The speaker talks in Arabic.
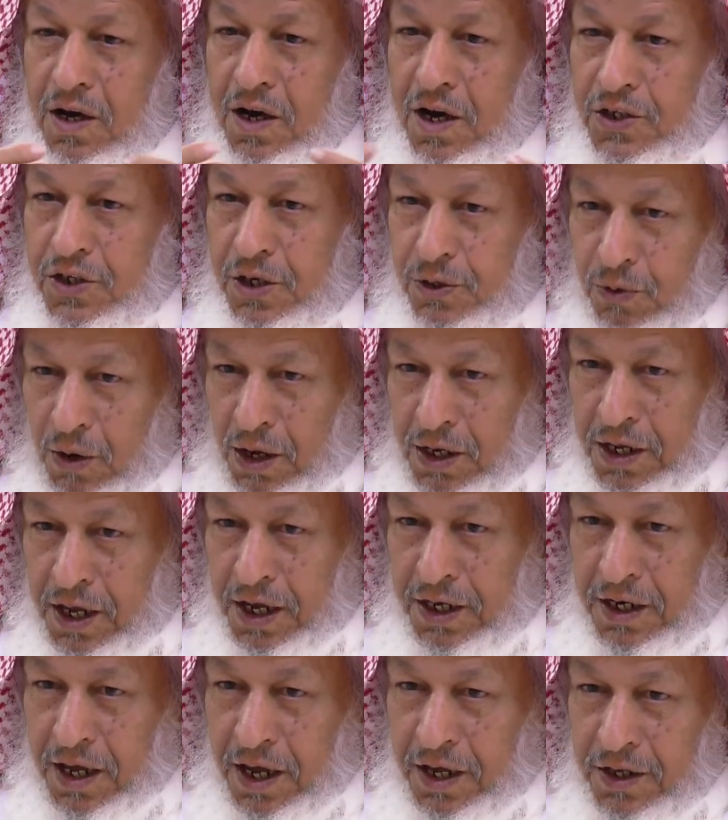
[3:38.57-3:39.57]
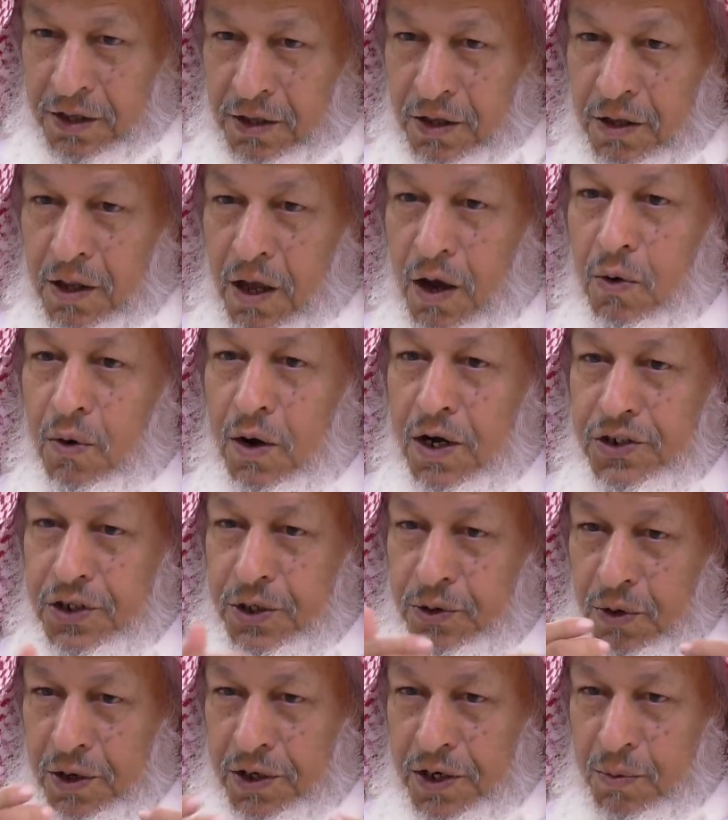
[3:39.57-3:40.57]
أشهد أن لا إله إلا الله
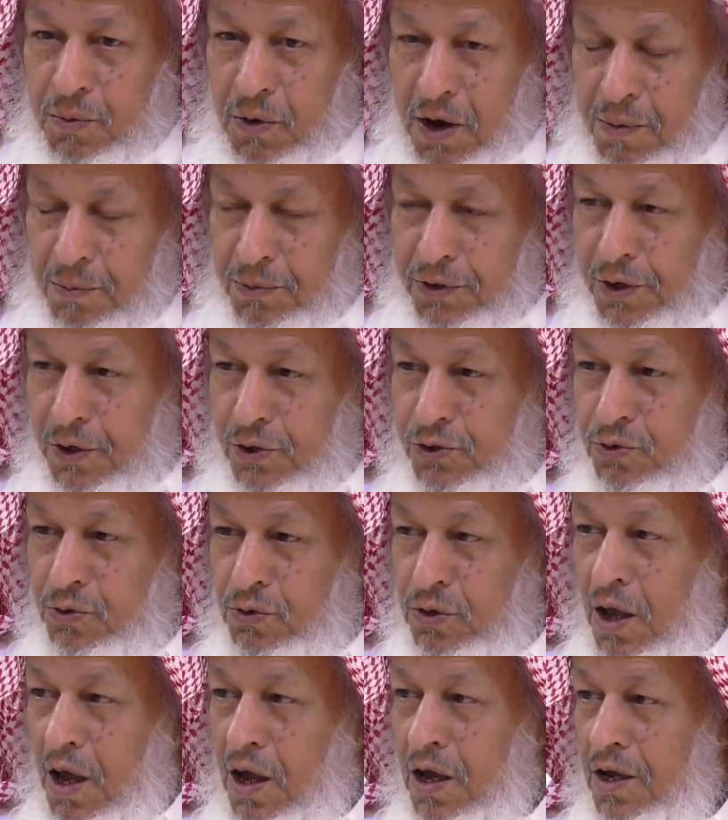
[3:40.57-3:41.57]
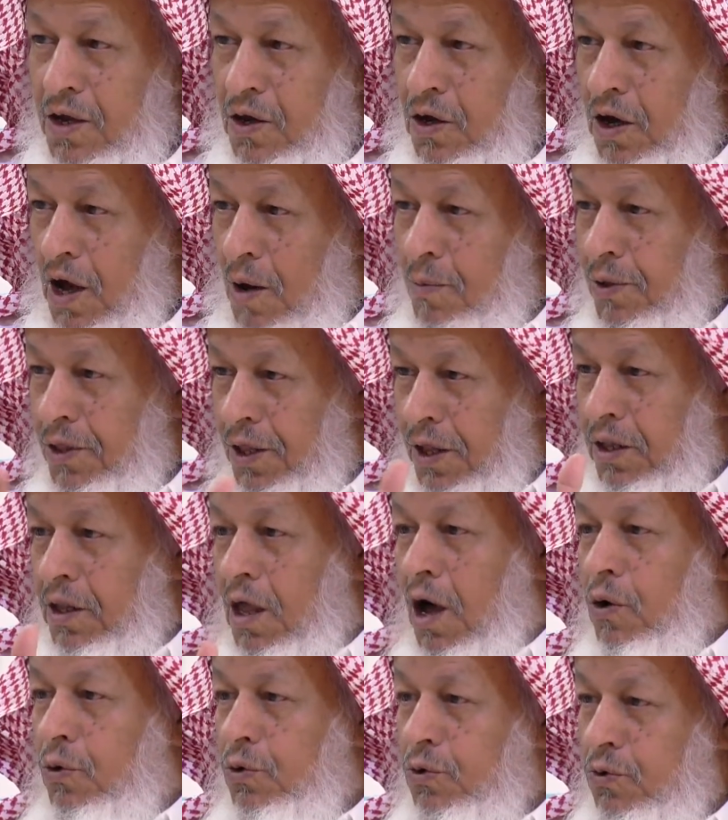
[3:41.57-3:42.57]
وأشهد أن محمد رسول الله قبض
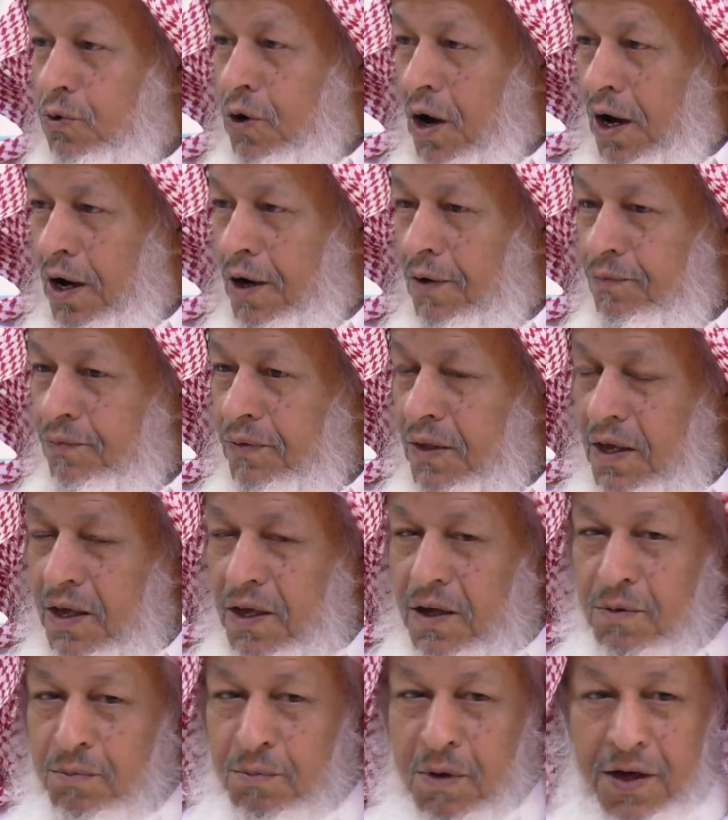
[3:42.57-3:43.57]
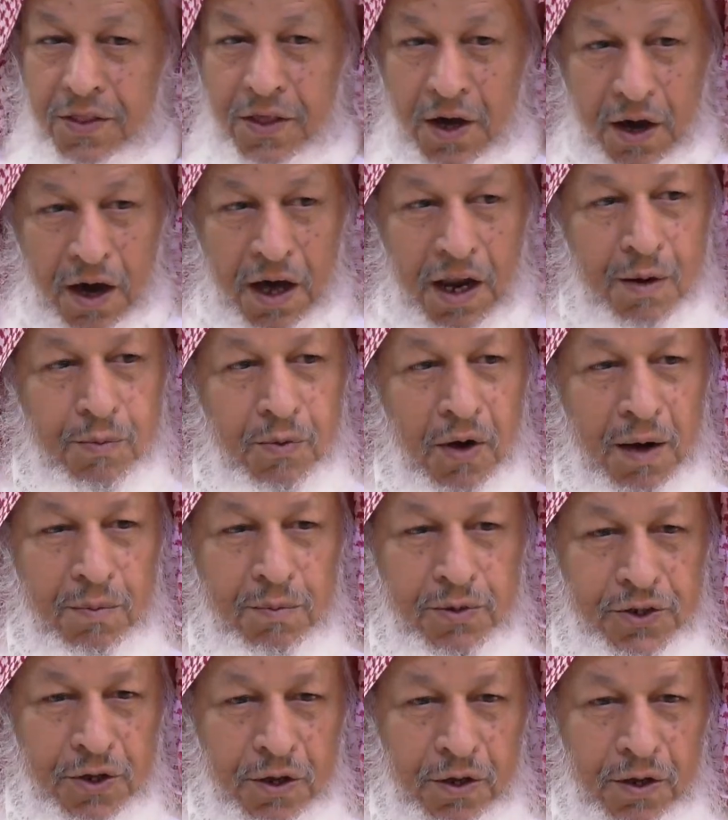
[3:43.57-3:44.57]
الله روحه ماذا قال
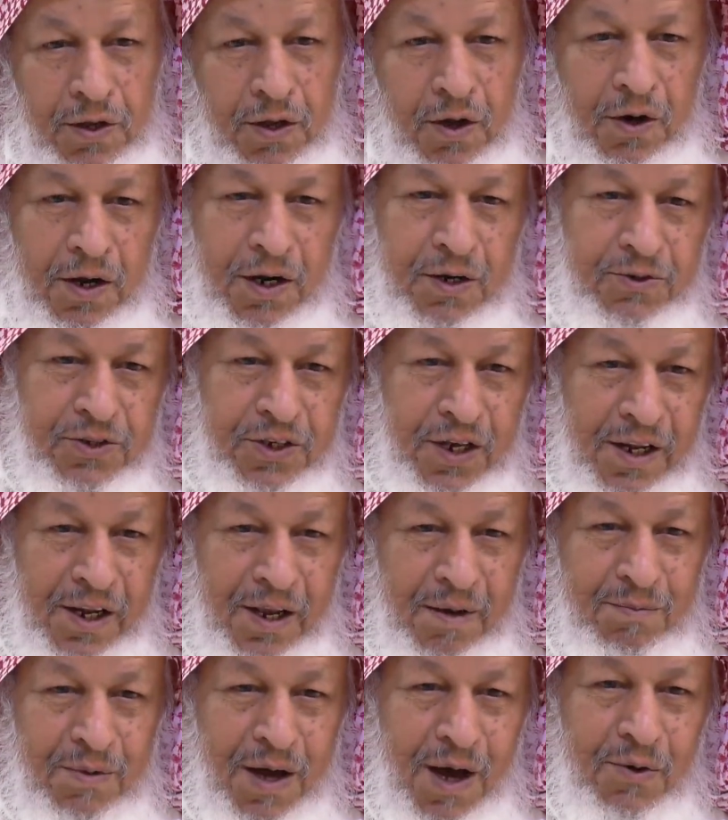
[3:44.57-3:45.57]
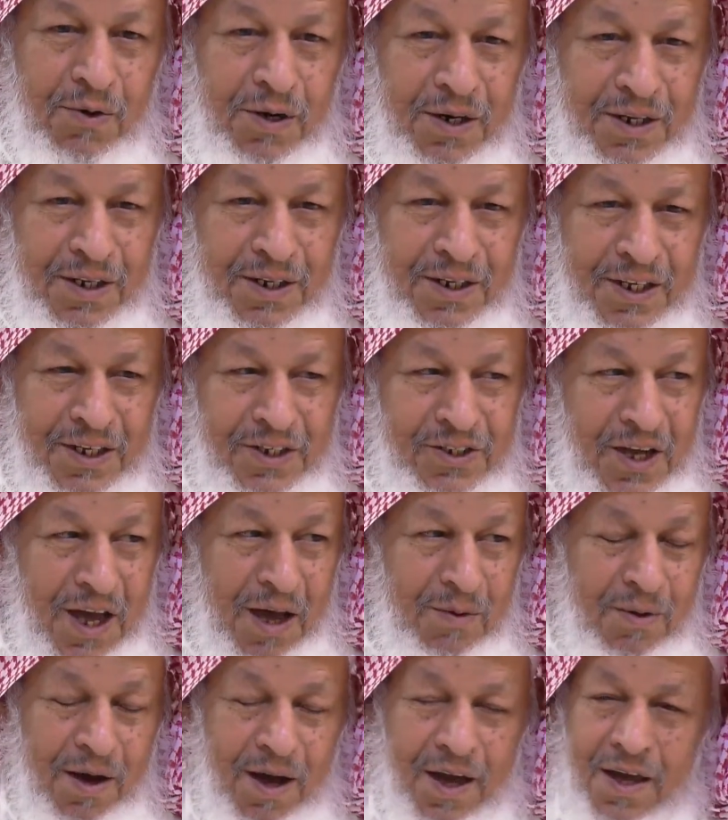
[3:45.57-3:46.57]
محمد صلى الله عليه وسلم ما هو
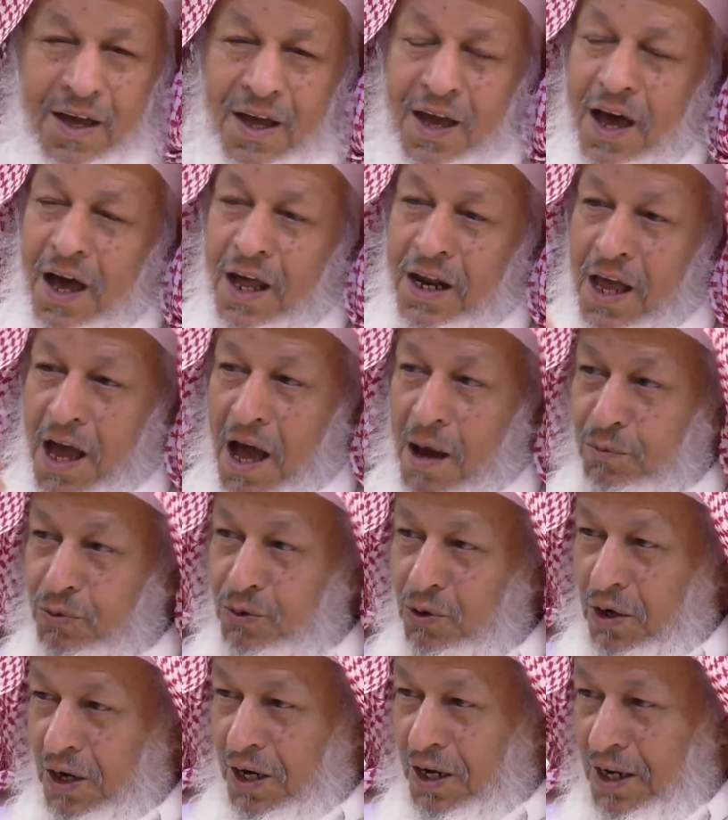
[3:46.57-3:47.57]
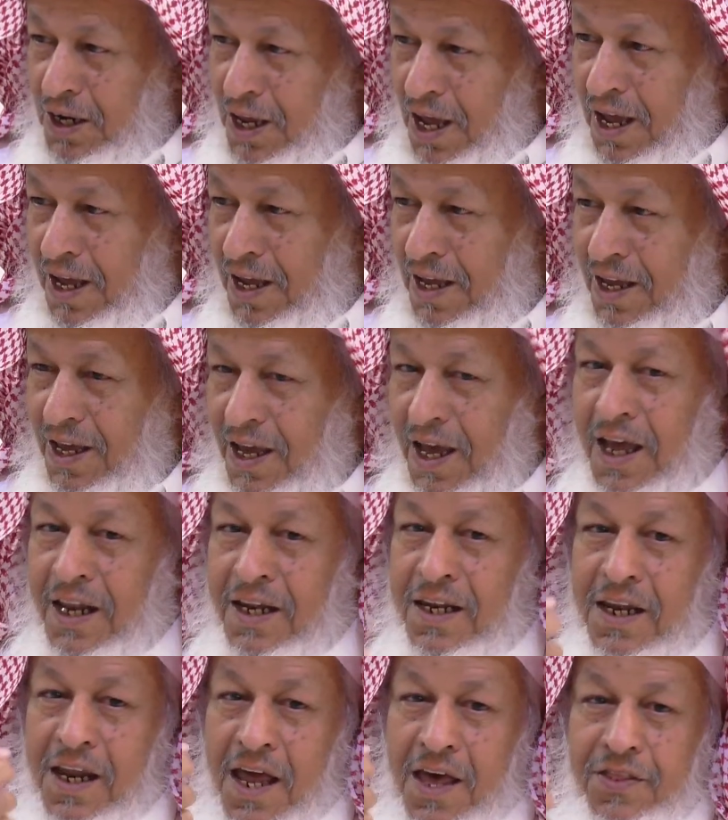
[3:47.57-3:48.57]
الإجابة الحمد لله
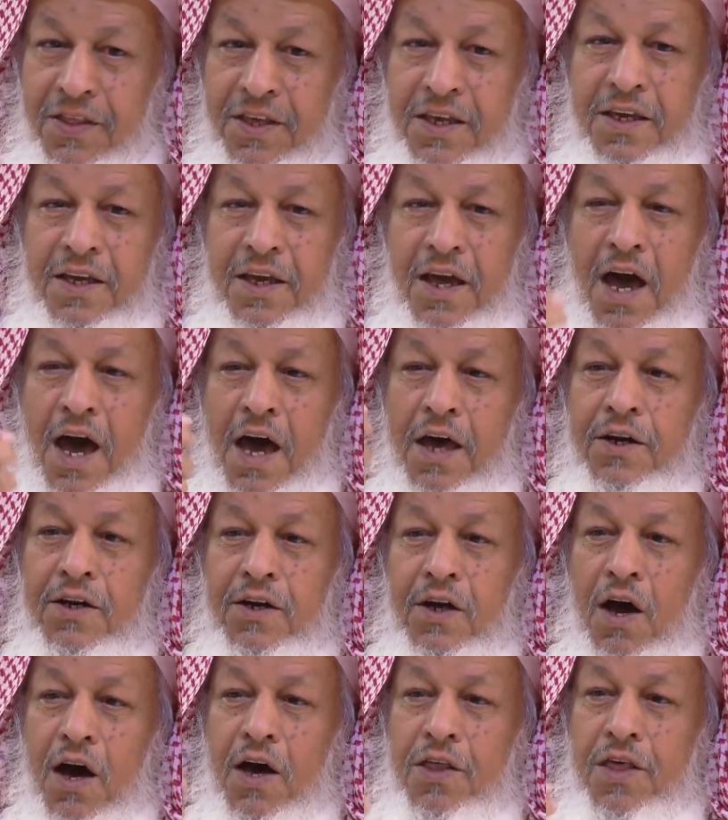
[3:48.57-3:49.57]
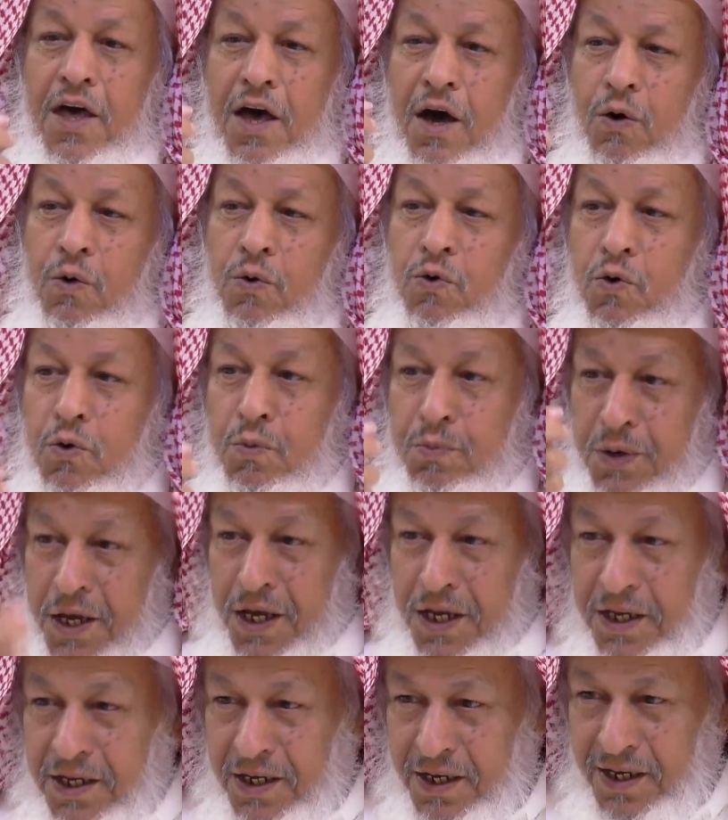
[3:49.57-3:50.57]
الذي أنقذه
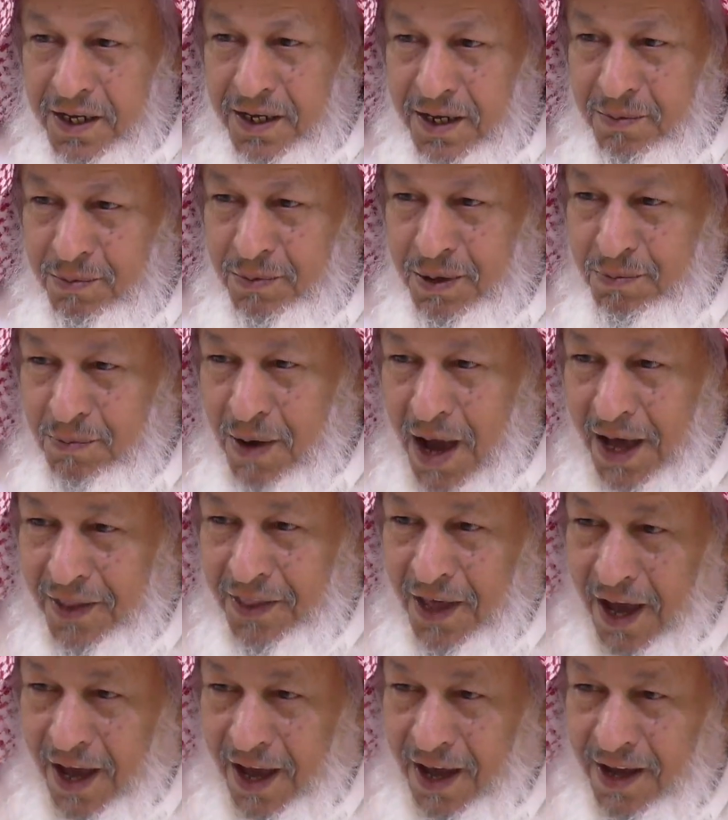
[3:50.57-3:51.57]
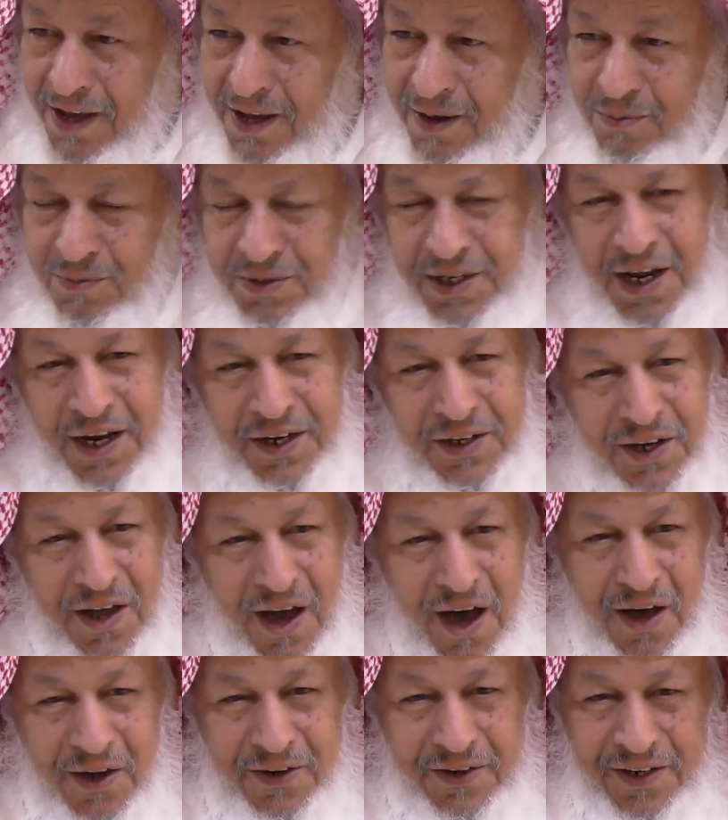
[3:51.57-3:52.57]
بي من ماذا؟ من النار, من
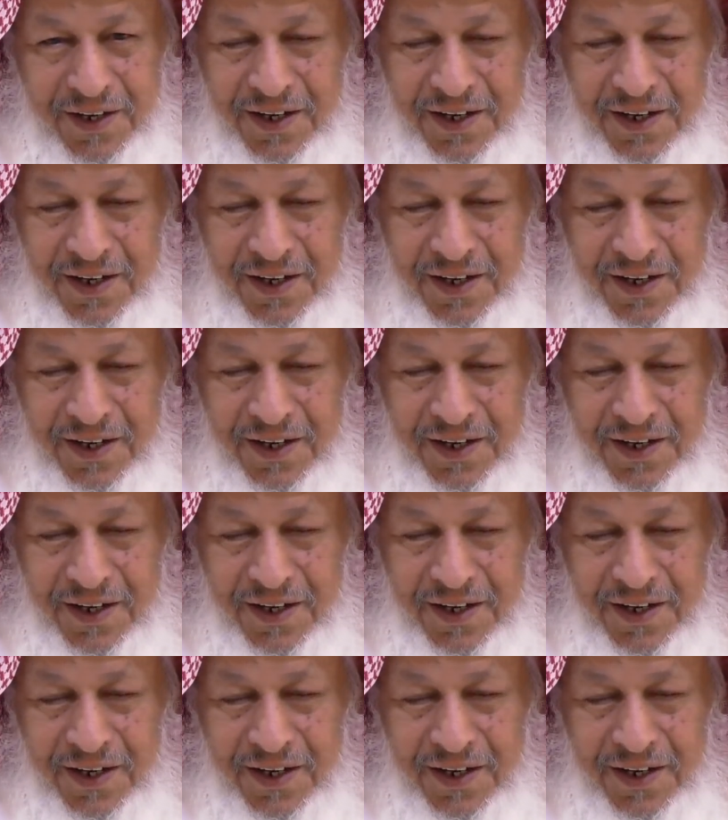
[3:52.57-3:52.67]
النار.